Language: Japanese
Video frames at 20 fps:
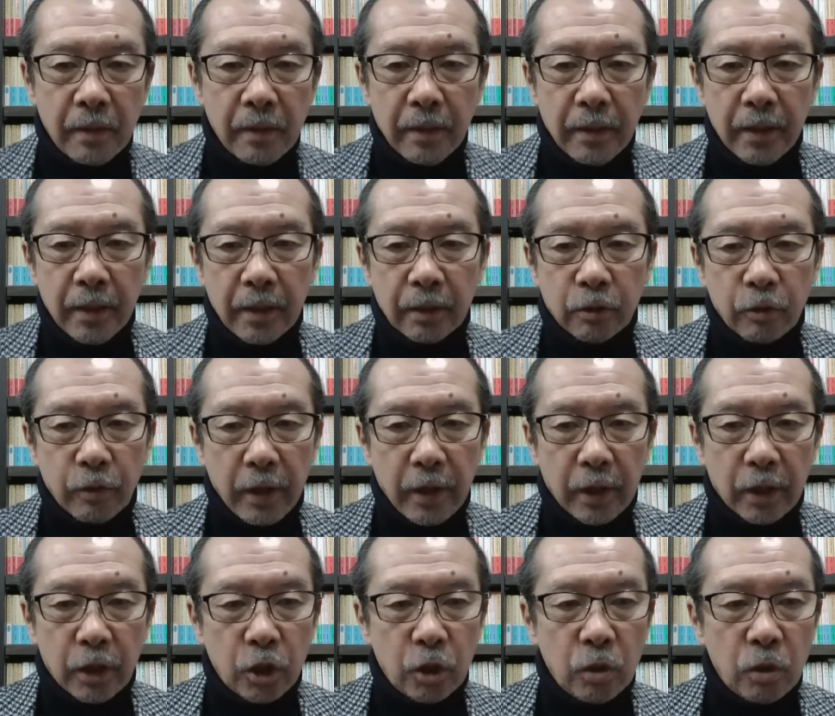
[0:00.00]
えー、っとね、
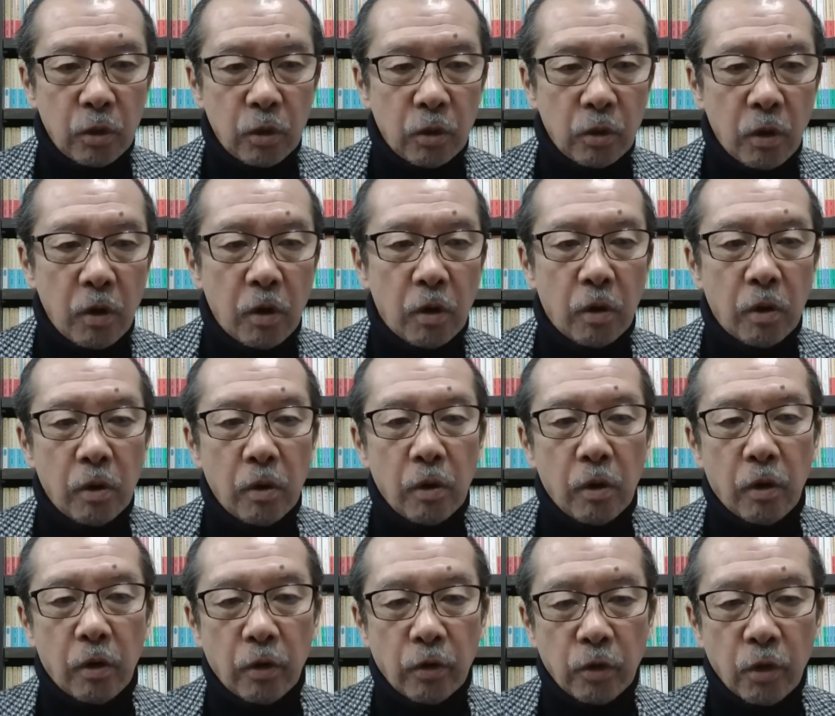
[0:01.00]
昨日の
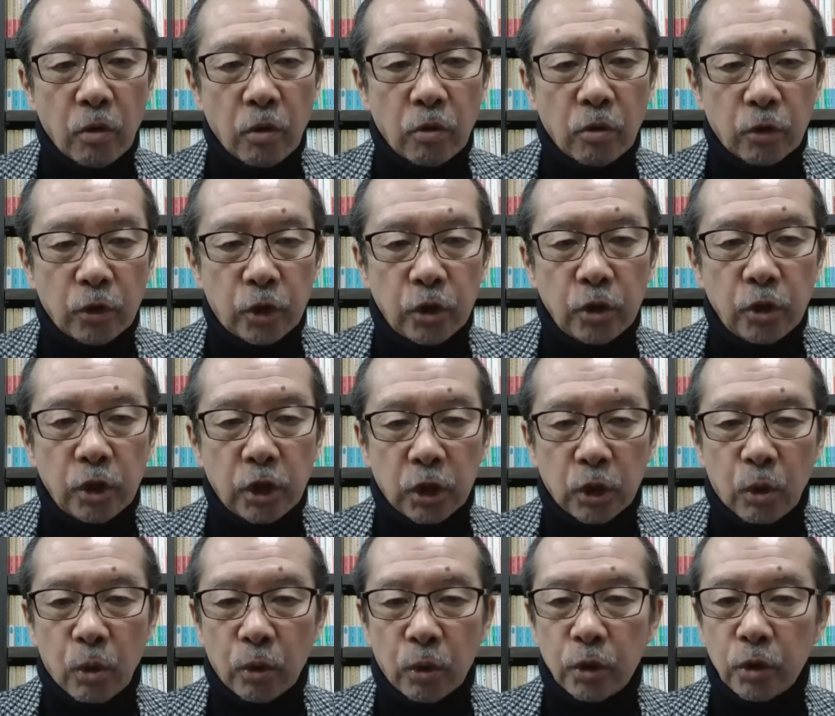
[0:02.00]
夜の10時
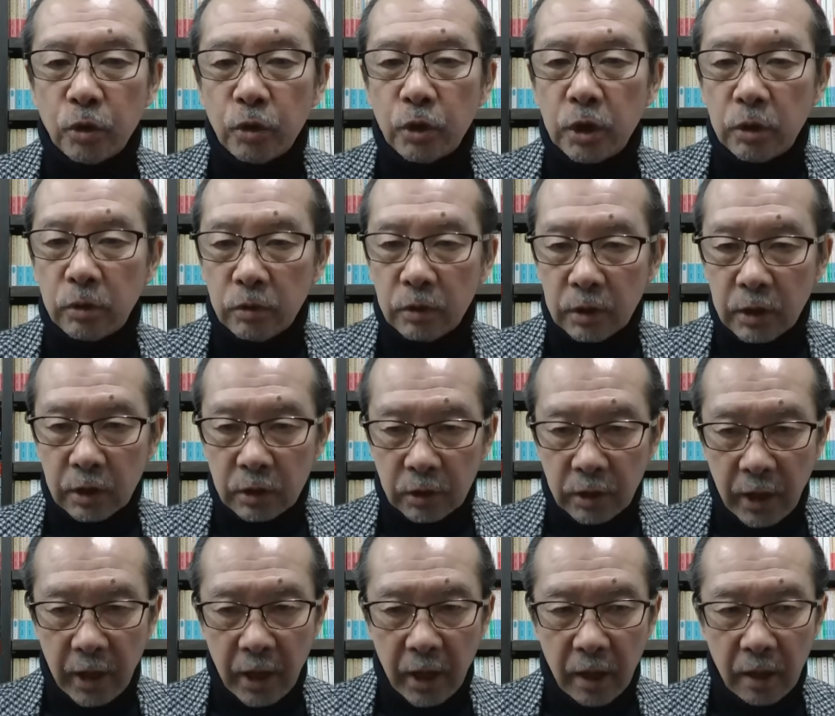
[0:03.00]
52分です
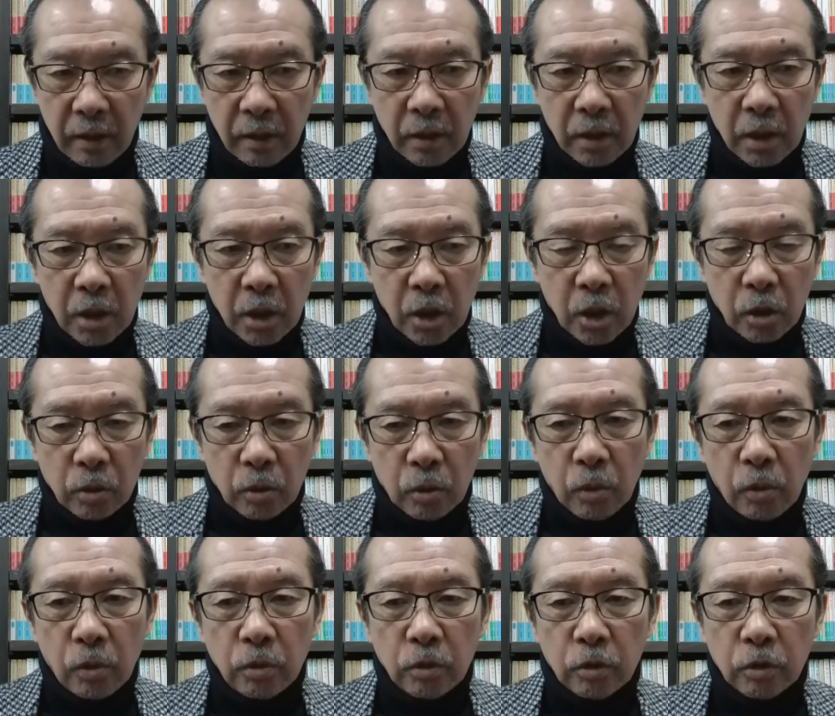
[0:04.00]
ね、
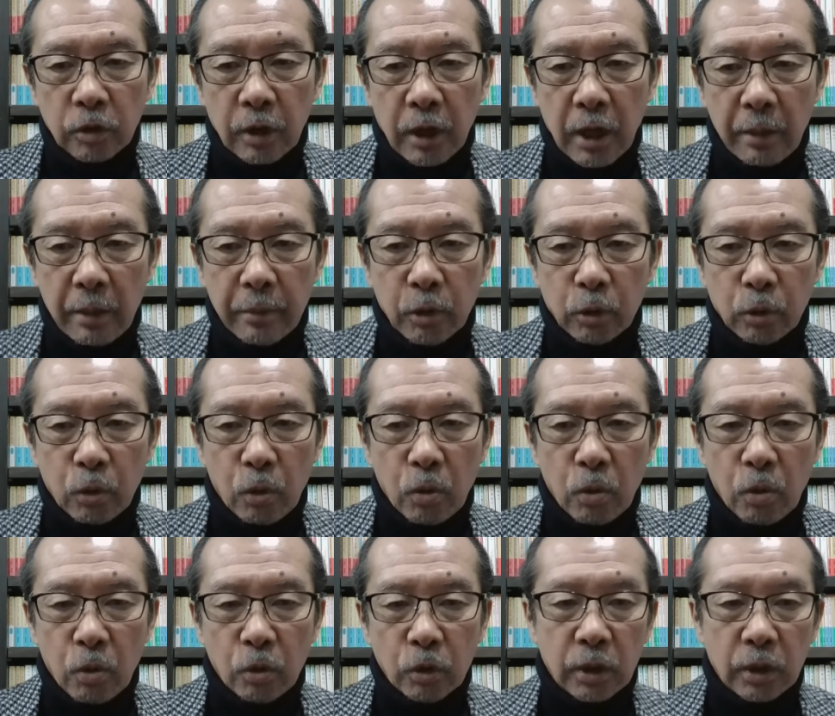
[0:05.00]
どういう中身の投
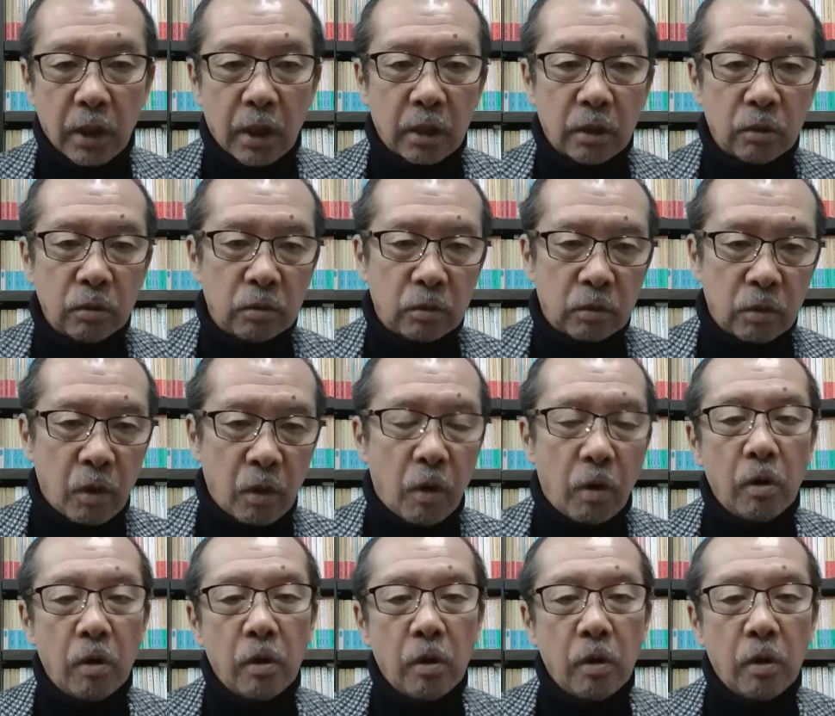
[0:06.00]
稿をしたかというと、